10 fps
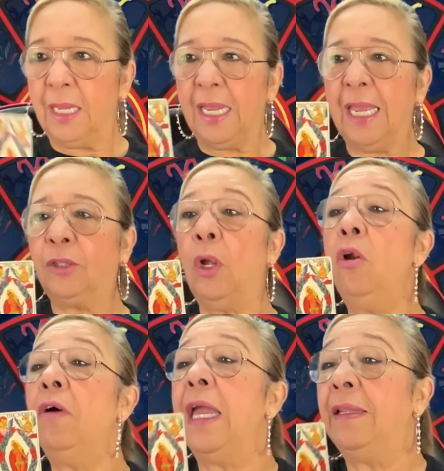Esto
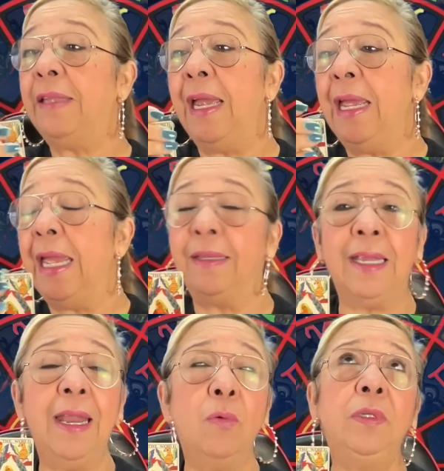lo, este,
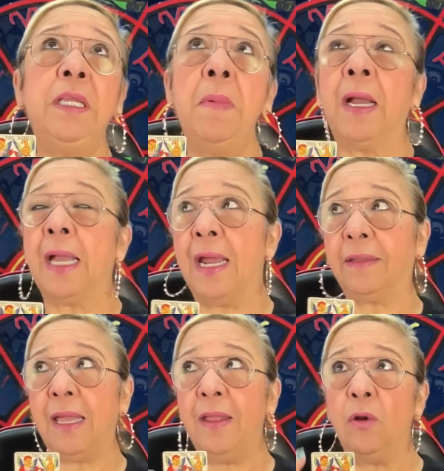esta es la última
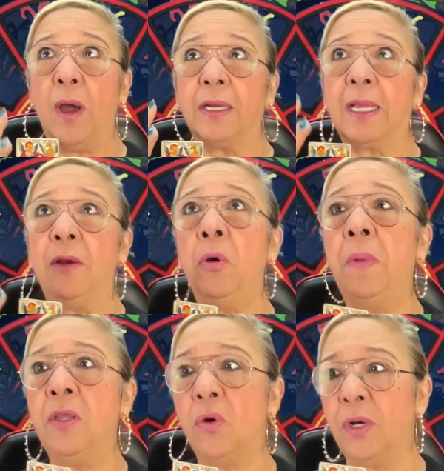carta de los arcanos
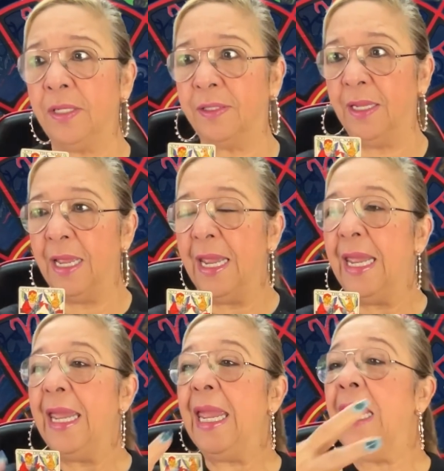mayores.
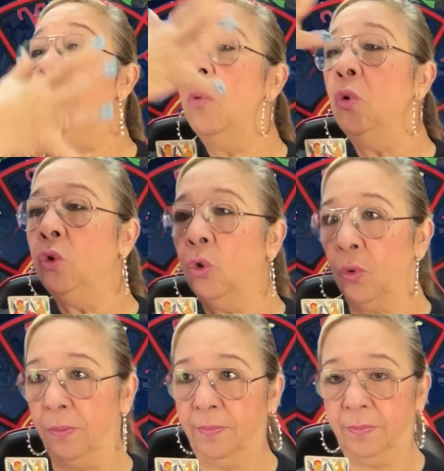El
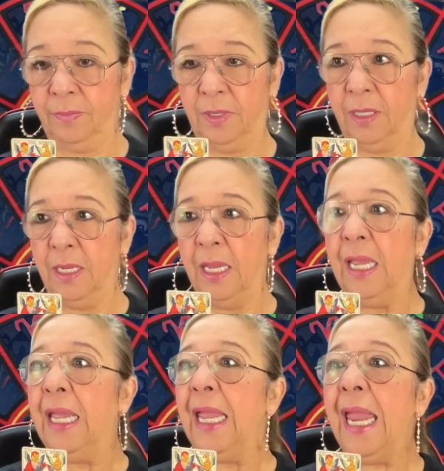mundo.
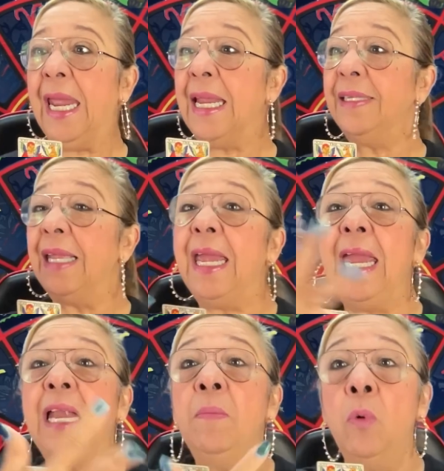Eres
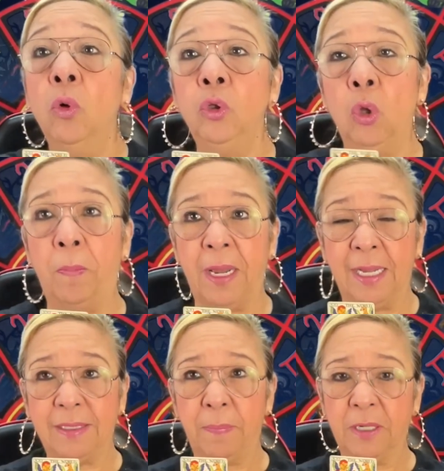el mundo para
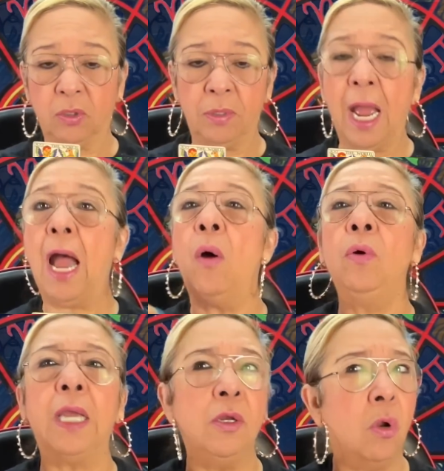esa persona,
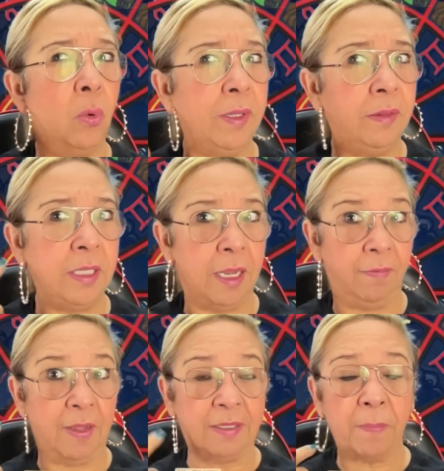aunque no lo
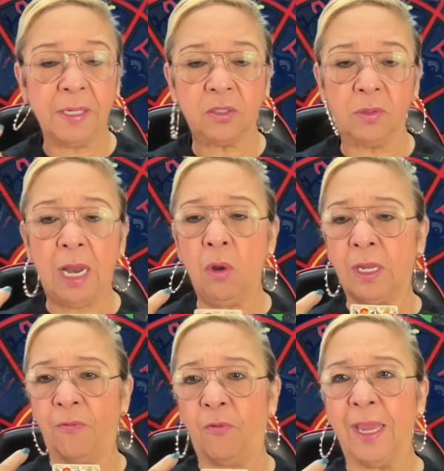entienda. Esa persona lo
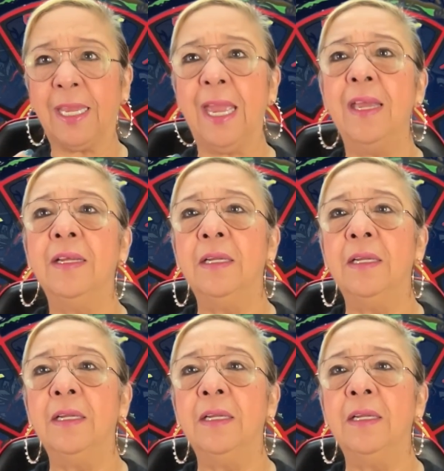que fue que